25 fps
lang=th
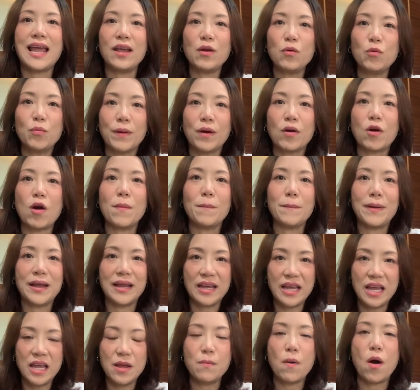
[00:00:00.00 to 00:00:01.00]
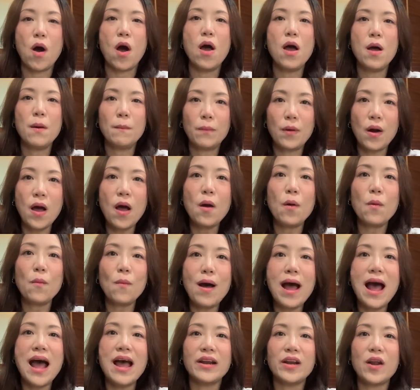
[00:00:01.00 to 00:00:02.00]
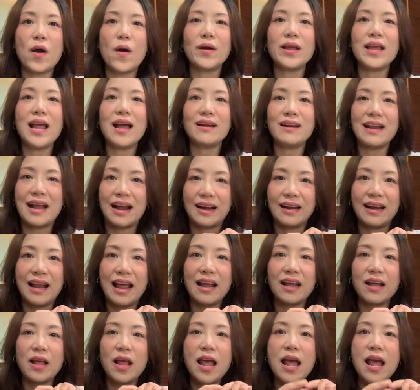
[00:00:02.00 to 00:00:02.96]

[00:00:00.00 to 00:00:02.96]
อุปกรณ์เป็นคีย์บอร์ด เพราะว่าน้องยังเด็กเล็ก